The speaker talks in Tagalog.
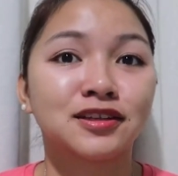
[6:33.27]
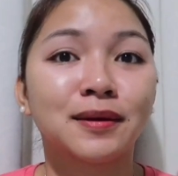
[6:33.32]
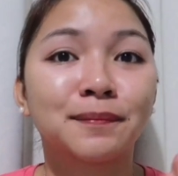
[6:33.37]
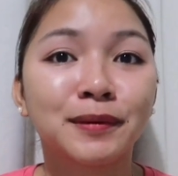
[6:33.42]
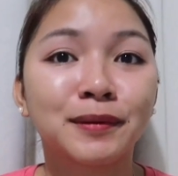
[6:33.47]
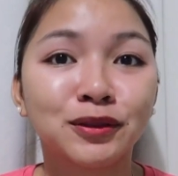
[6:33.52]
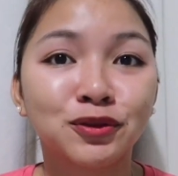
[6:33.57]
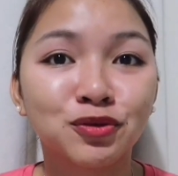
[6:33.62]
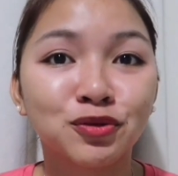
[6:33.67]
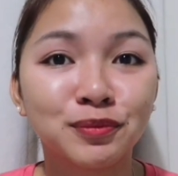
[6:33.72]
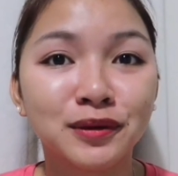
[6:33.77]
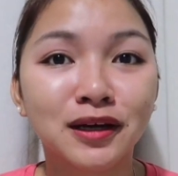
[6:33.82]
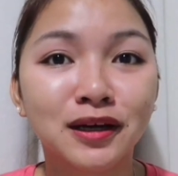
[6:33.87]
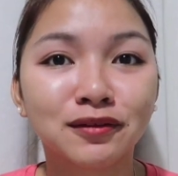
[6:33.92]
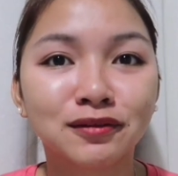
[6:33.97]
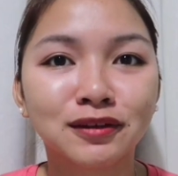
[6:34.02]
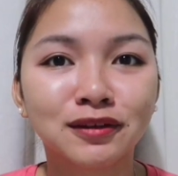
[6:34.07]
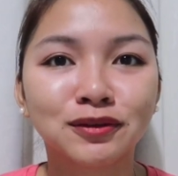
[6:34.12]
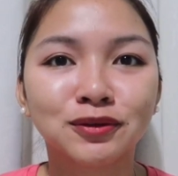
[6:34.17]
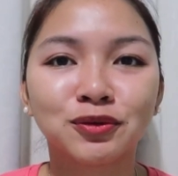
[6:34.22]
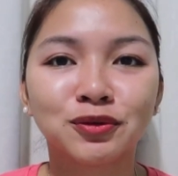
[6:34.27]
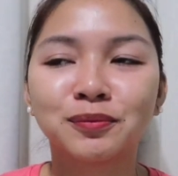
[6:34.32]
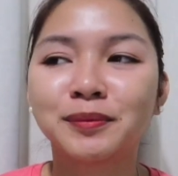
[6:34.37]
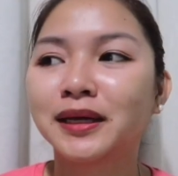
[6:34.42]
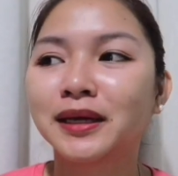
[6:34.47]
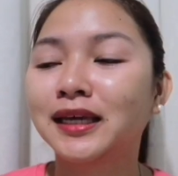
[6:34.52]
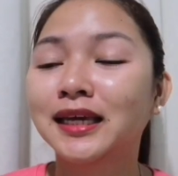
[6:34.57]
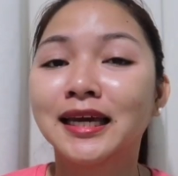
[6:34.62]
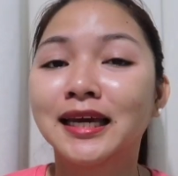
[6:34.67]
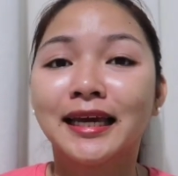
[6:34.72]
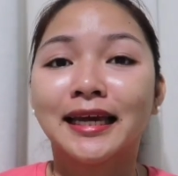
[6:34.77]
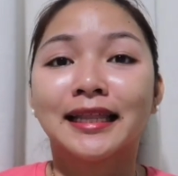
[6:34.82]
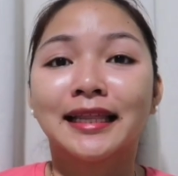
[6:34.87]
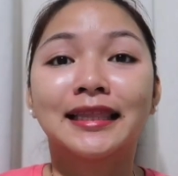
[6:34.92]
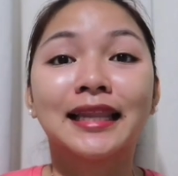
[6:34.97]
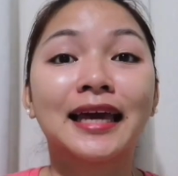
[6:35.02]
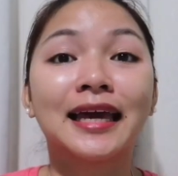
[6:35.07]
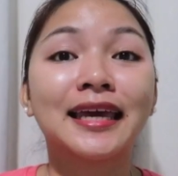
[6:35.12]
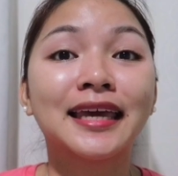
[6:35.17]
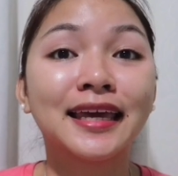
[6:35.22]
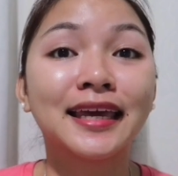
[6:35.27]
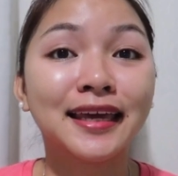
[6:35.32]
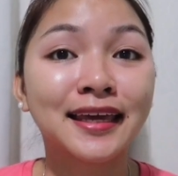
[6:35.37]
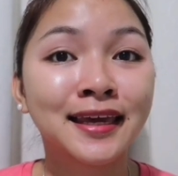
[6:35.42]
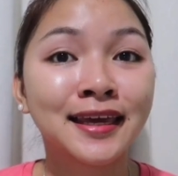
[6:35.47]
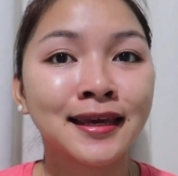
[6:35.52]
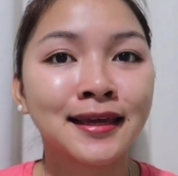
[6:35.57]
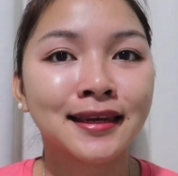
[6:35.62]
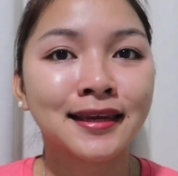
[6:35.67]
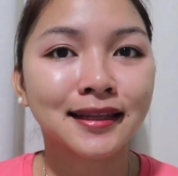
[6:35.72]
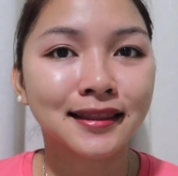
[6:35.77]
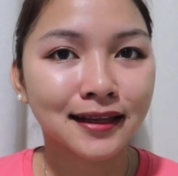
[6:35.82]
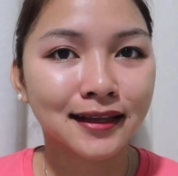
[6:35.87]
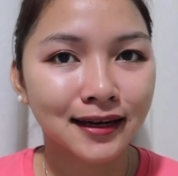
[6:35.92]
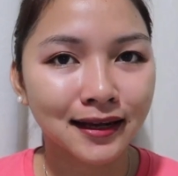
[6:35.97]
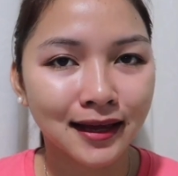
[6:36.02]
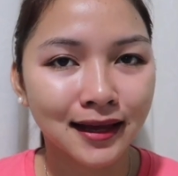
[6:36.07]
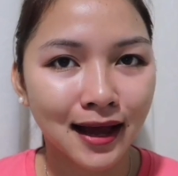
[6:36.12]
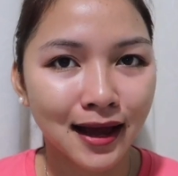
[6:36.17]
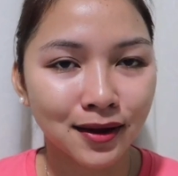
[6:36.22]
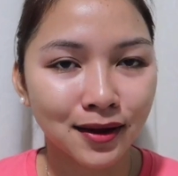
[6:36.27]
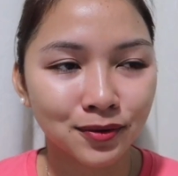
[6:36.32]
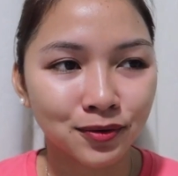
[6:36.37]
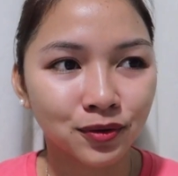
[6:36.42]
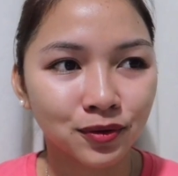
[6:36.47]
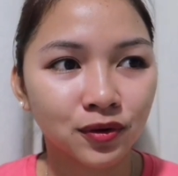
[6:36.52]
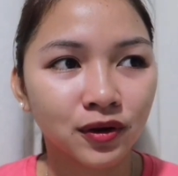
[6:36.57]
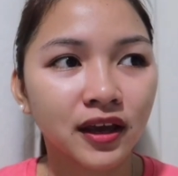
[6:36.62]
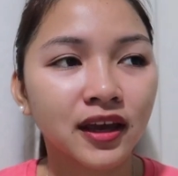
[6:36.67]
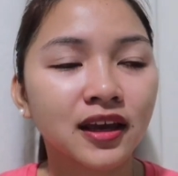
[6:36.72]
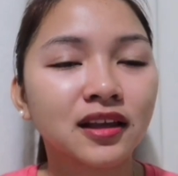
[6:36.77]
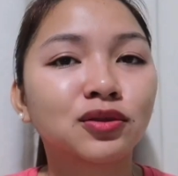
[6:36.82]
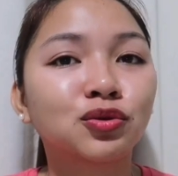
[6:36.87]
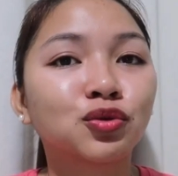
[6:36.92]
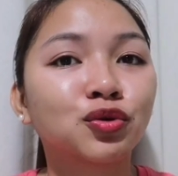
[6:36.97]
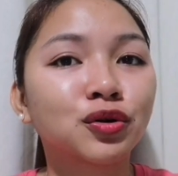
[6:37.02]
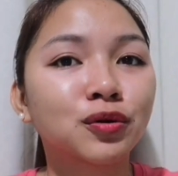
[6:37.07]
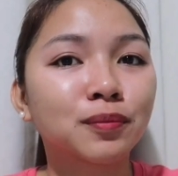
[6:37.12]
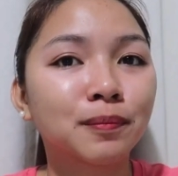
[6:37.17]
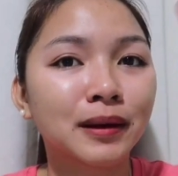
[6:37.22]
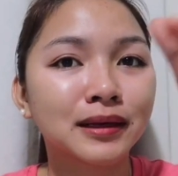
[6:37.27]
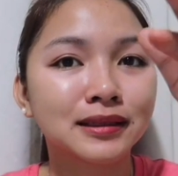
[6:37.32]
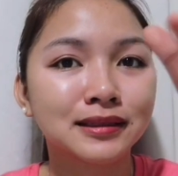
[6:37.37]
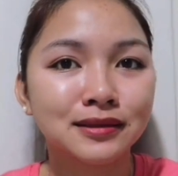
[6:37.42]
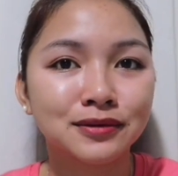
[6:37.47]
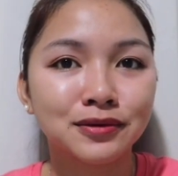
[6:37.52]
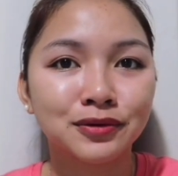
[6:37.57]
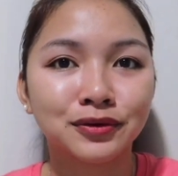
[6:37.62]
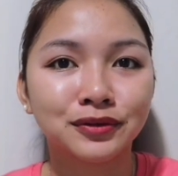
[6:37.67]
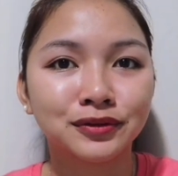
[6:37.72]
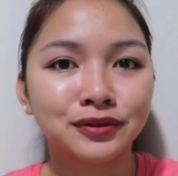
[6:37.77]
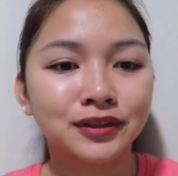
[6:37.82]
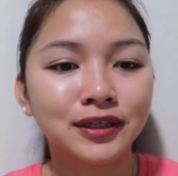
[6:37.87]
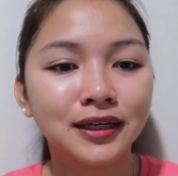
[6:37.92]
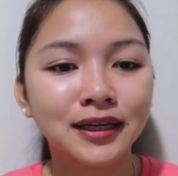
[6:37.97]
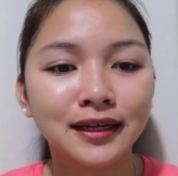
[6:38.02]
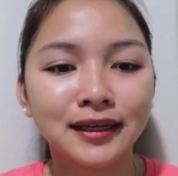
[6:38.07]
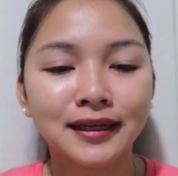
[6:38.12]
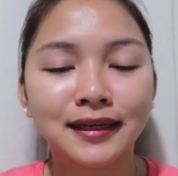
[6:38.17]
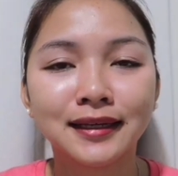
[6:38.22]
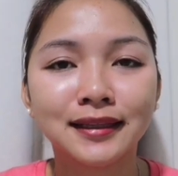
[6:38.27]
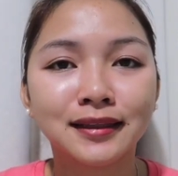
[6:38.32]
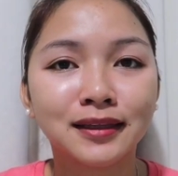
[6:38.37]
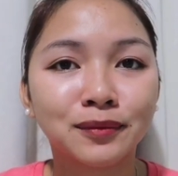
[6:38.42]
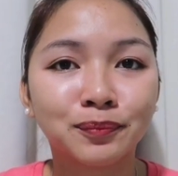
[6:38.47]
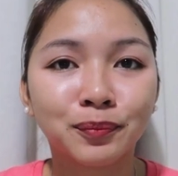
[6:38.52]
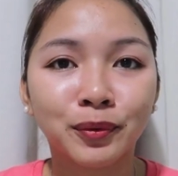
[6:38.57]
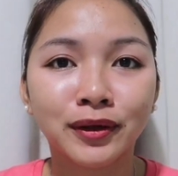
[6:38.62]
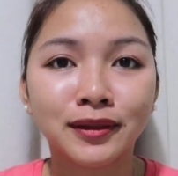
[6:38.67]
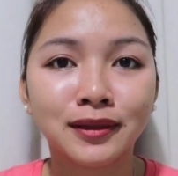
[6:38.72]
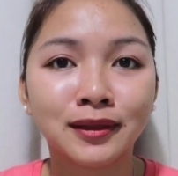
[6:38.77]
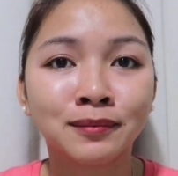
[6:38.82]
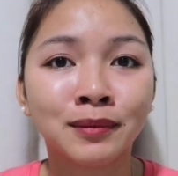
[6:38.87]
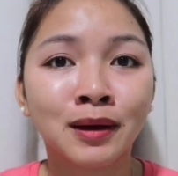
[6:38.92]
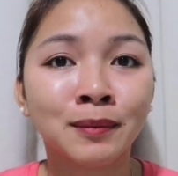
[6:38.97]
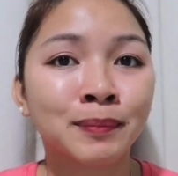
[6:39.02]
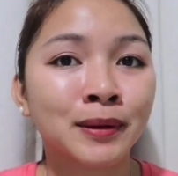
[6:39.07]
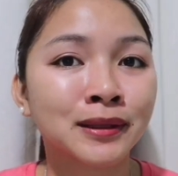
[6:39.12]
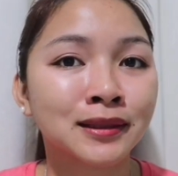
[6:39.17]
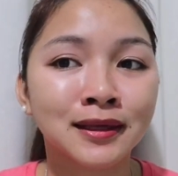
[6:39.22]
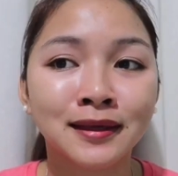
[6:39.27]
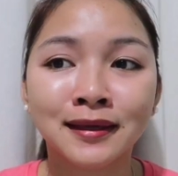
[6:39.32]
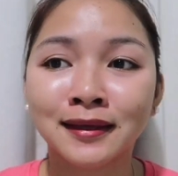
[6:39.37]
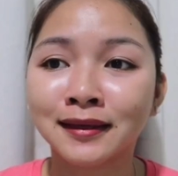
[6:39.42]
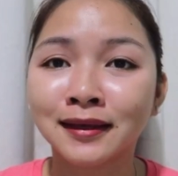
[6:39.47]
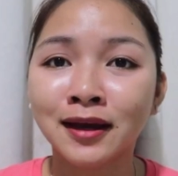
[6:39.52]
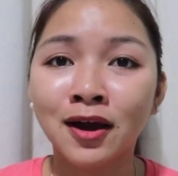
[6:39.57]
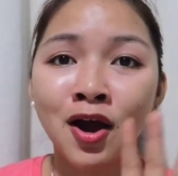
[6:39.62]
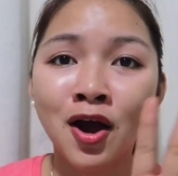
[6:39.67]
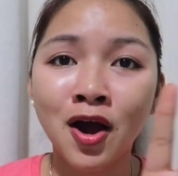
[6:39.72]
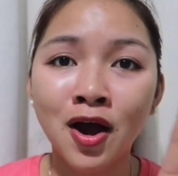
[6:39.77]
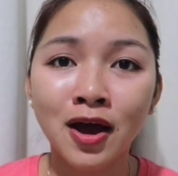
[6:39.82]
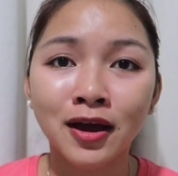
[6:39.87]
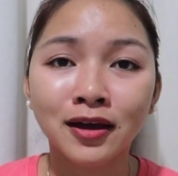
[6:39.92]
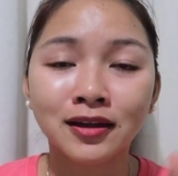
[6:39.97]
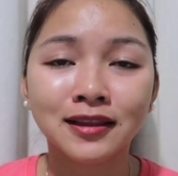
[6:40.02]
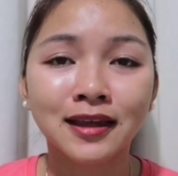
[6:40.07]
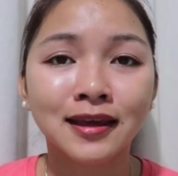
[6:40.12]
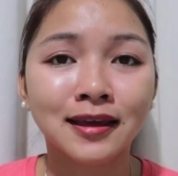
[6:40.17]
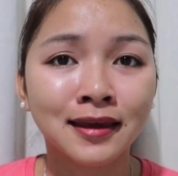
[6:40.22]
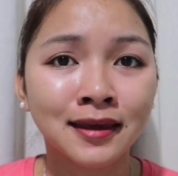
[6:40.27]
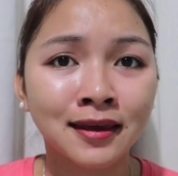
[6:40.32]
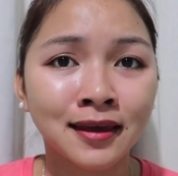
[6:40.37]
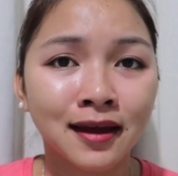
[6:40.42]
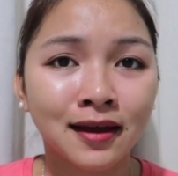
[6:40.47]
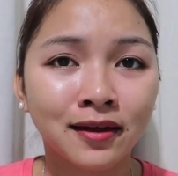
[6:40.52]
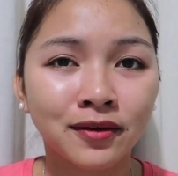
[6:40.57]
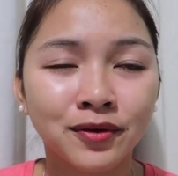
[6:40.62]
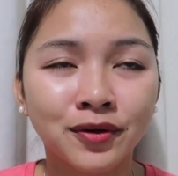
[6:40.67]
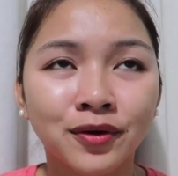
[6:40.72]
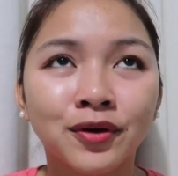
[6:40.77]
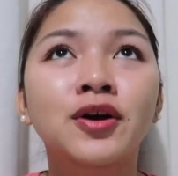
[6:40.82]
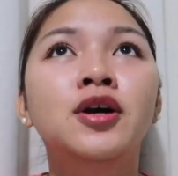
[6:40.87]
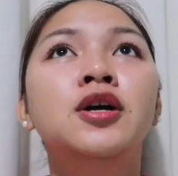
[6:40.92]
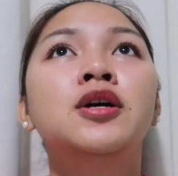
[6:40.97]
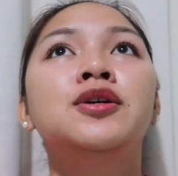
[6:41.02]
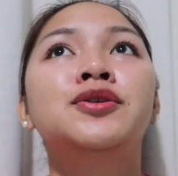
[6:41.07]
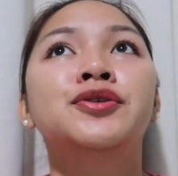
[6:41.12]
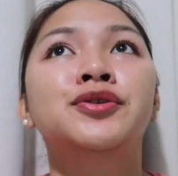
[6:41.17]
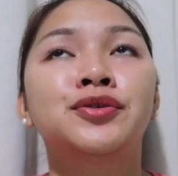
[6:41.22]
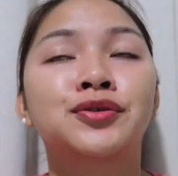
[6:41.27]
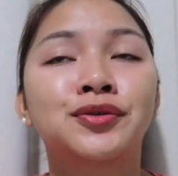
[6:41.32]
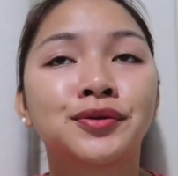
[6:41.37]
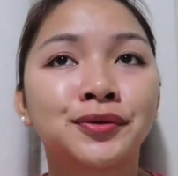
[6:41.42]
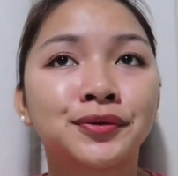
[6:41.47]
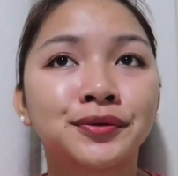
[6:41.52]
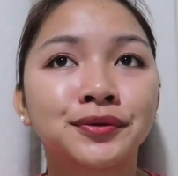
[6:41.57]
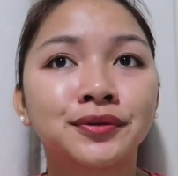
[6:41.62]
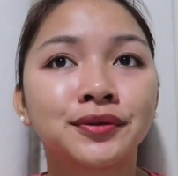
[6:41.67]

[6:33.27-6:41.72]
syempre, tubig ako ng tubig. Naiihi na talaga ako. eturbas yon hindi pwedeng magpatigil ka. Hi, naihi ako. So,